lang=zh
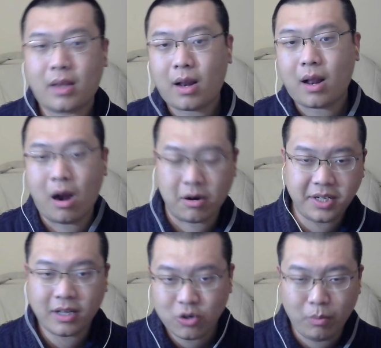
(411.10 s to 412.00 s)
而且
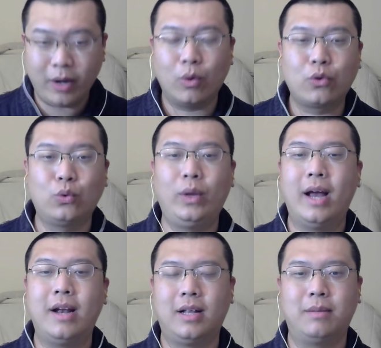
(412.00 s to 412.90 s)
当时有美国苏联
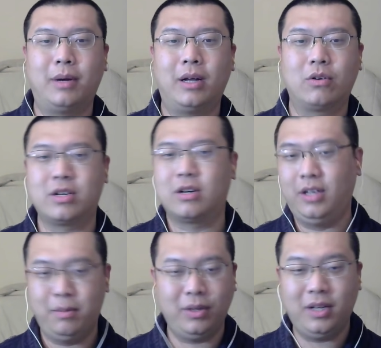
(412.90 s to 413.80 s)
这乱七八糟事儿，
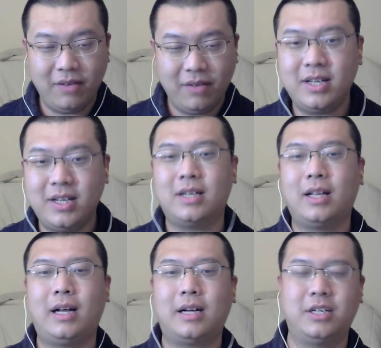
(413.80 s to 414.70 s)
你不能因为一个加拿
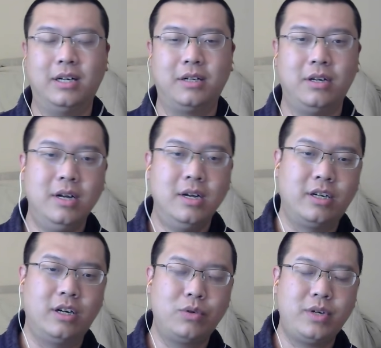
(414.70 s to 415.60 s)
大扯
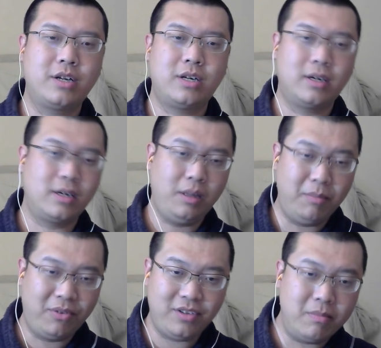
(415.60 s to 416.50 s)
扯出这个事儿，让你们
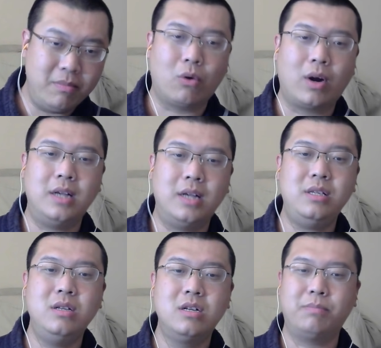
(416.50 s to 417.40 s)
自己盟友寒
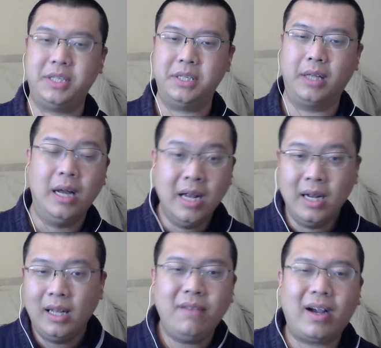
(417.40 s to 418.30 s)
心，这是不行的。
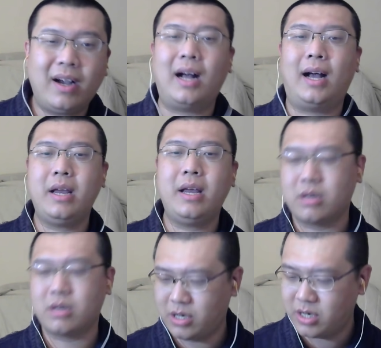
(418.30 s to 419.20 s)
另外还有一个事
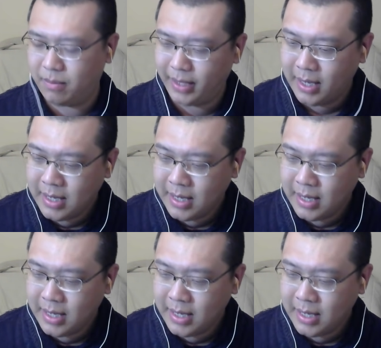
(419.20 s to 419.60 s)
儿是什么呢？